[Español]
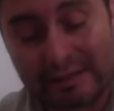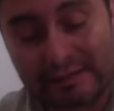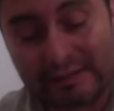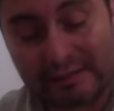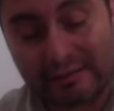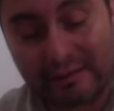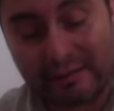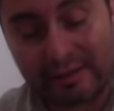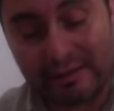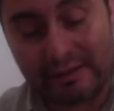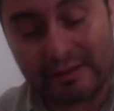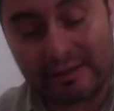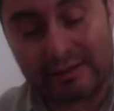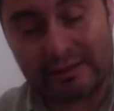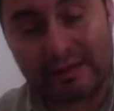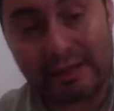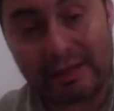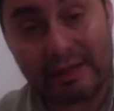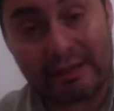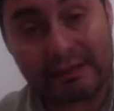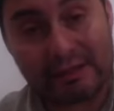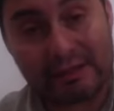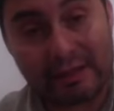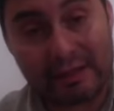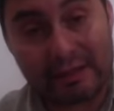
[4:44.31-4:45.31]
través de
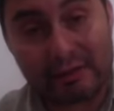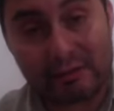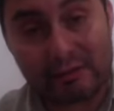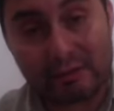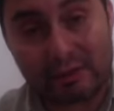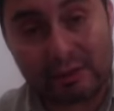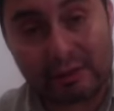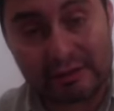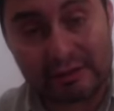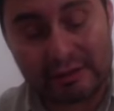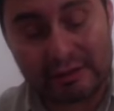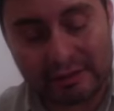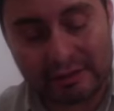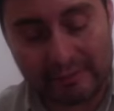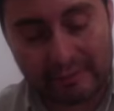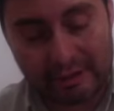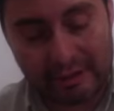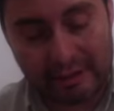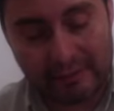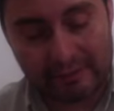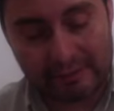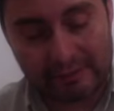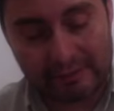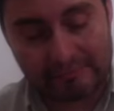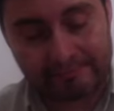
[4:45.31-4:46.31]
ya esta lectura de esta
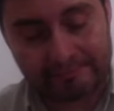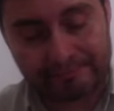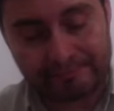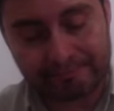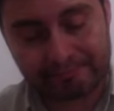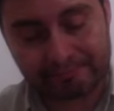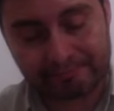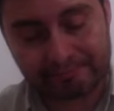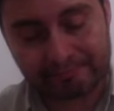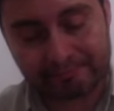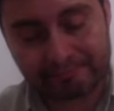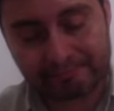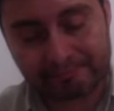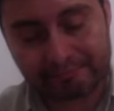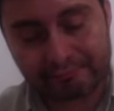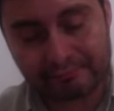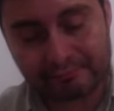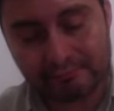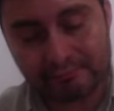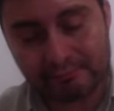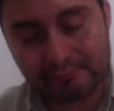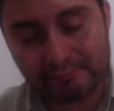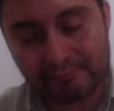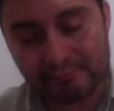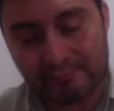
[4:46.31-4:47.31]
palabra,
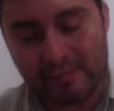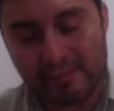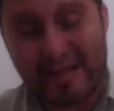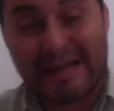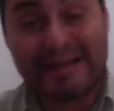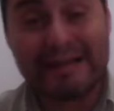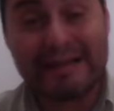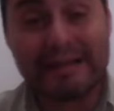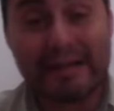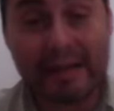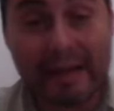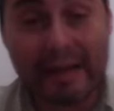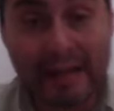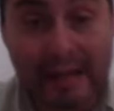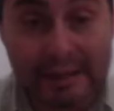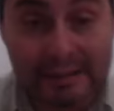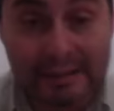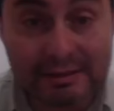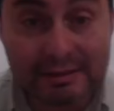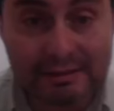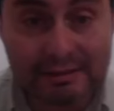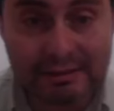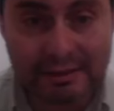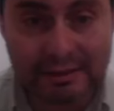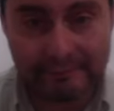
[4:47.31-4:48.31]
el
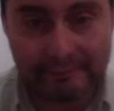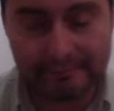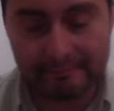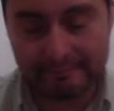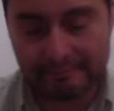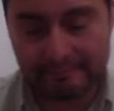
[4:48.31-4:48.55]
negarse.